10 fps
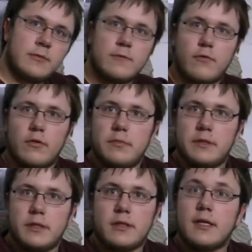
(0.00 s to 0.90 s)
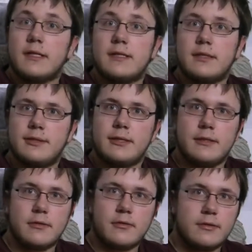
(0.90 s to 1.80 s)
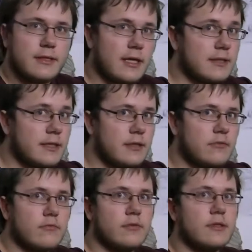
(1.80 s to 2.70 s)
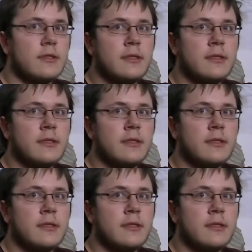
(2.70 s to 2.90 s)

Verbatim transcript: freue mich, dass ihr da seid und